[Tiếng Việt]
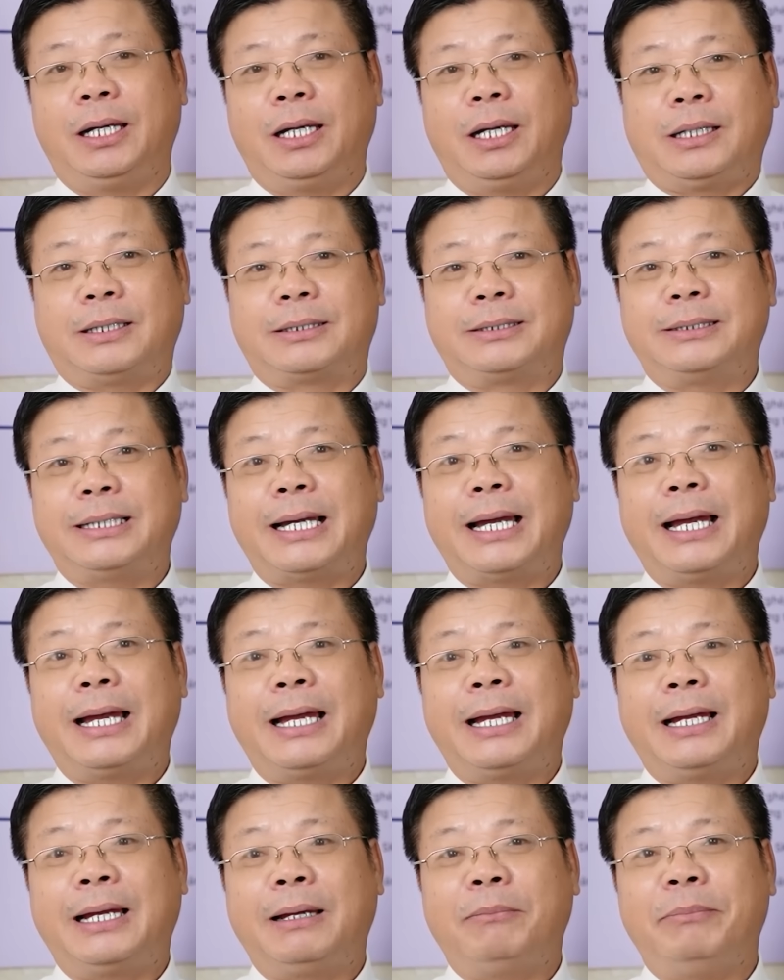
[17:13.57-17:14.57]
Thật
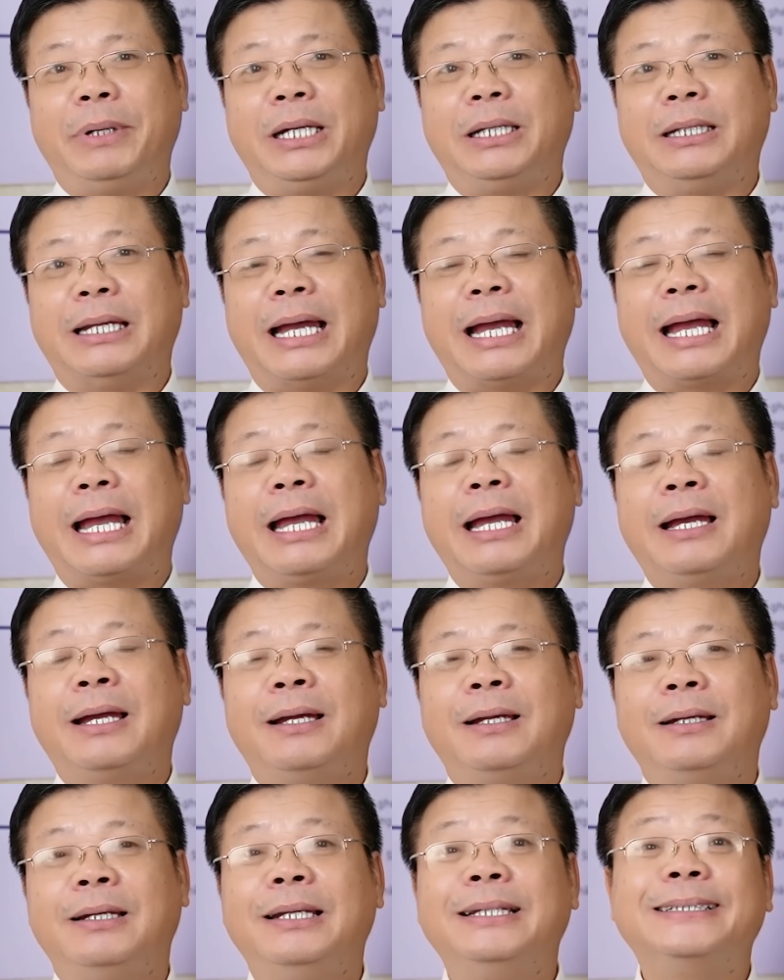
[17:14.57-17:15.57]
ra mình đã
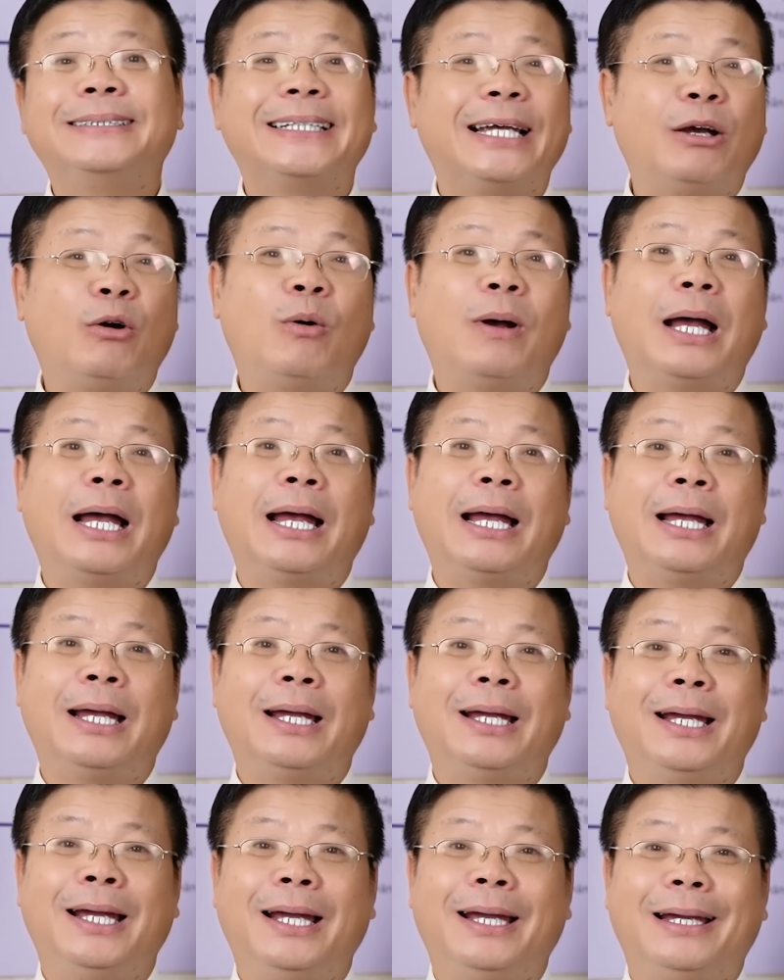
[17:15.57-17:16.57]
lên xe
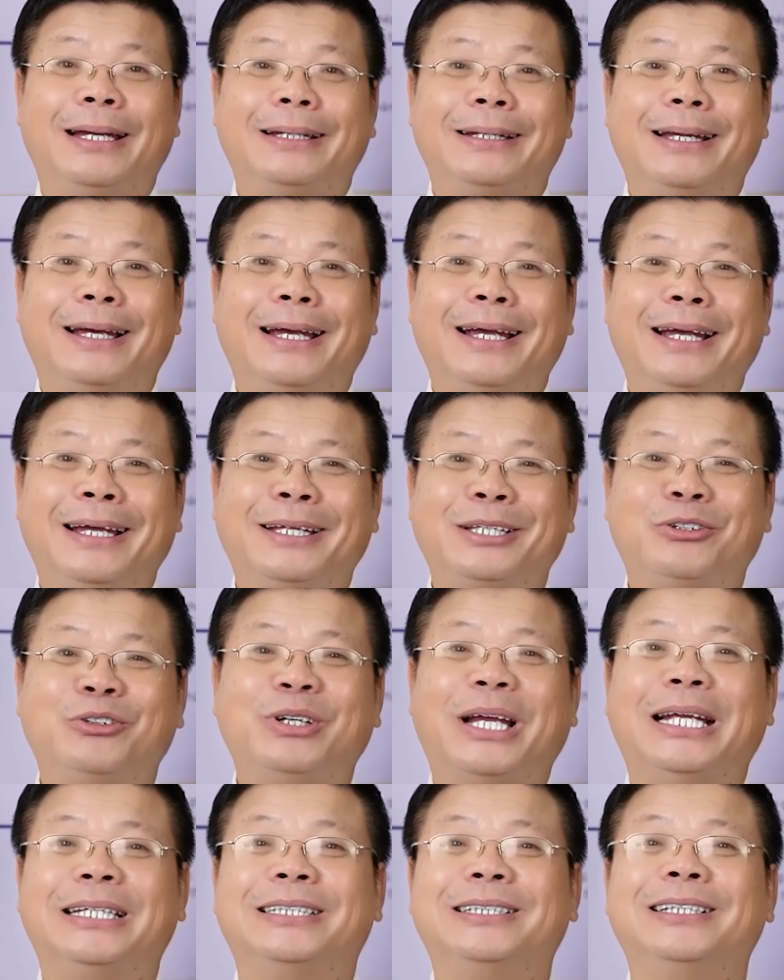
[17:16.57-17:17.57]
hoa, đã
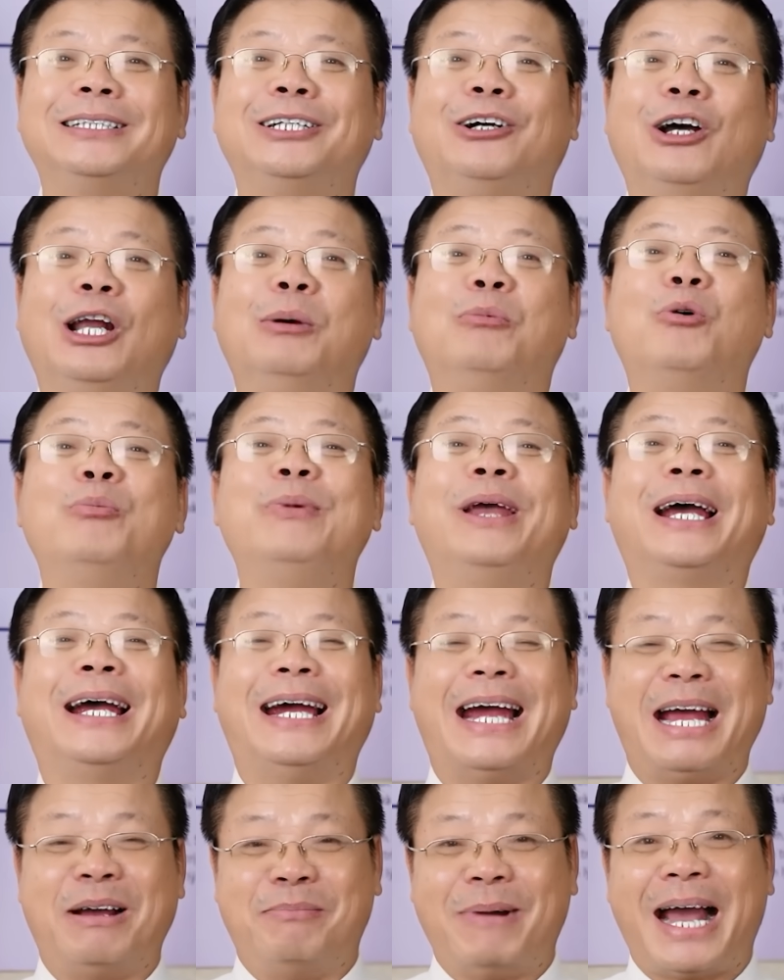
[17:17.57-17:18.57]
thôi ngày xưa thì gọi là bố mẹ
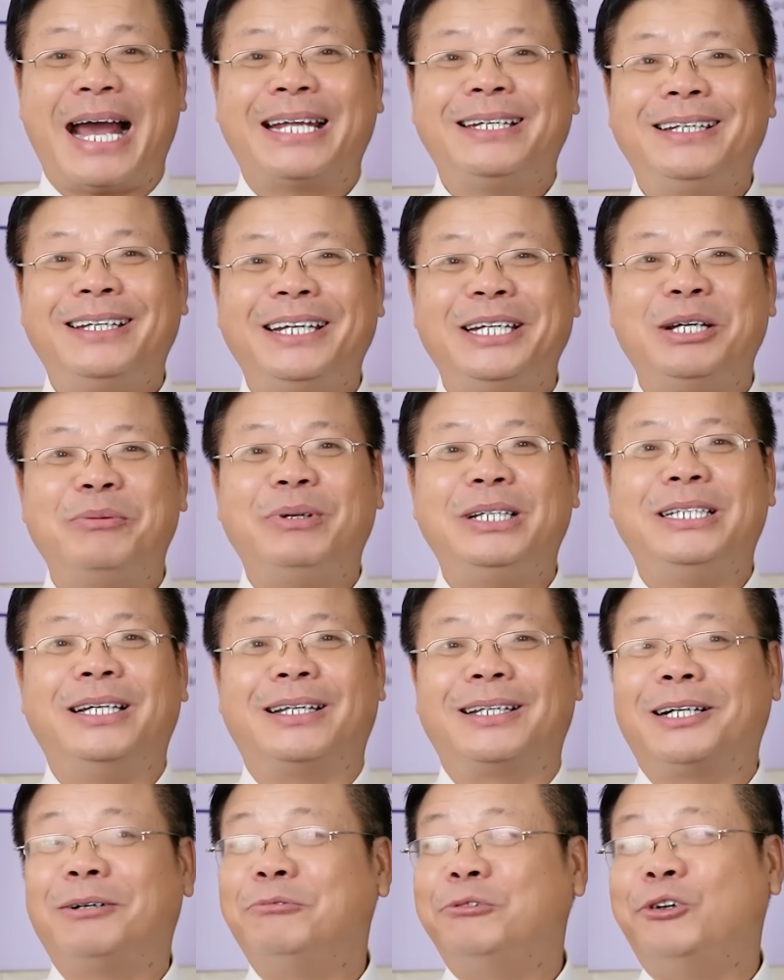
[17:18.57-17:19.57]
gả bán, thế nhưng bây
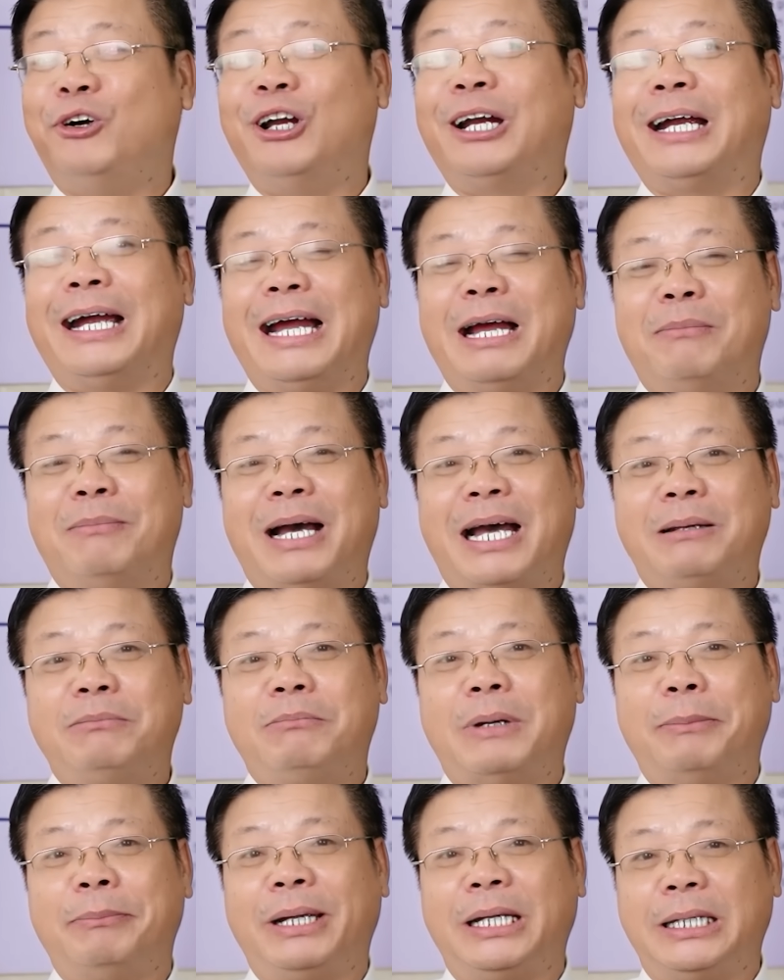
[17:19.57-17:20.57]
giờ thì không gọi là gả
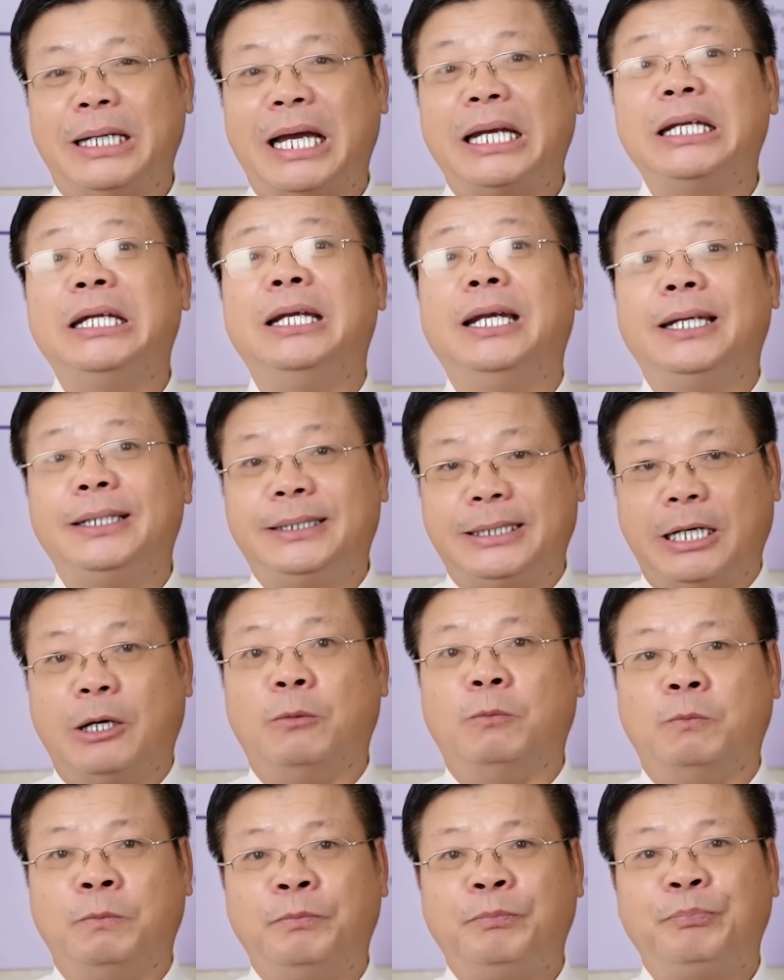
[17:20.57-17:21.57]
bán mà mình đã đi lấy
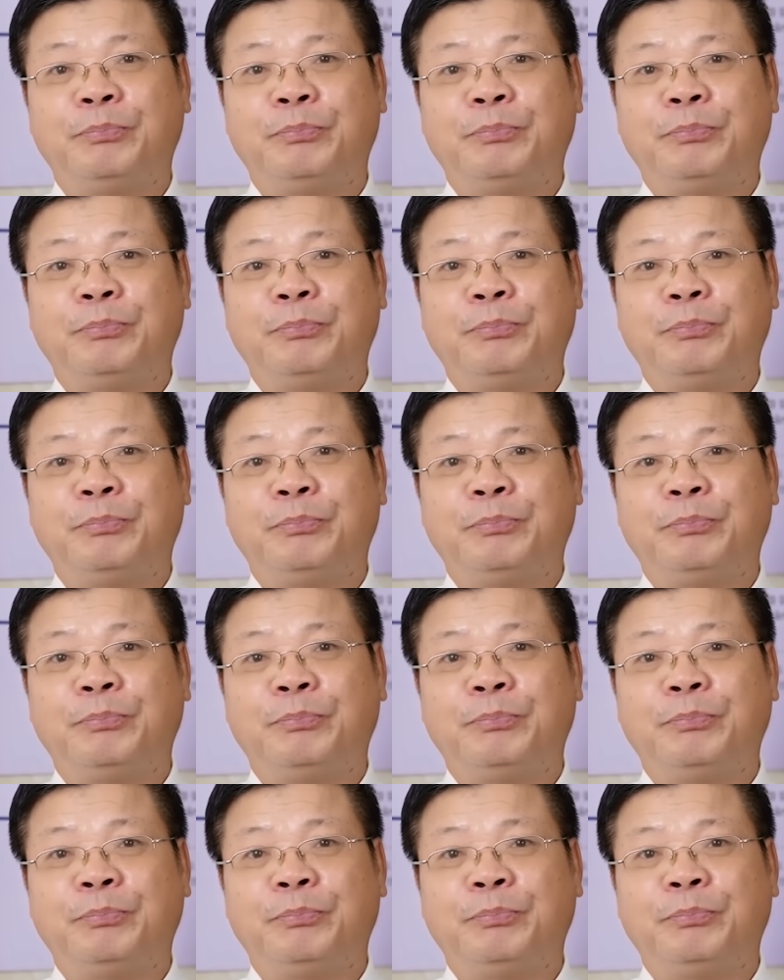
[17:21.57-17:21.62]
chồng.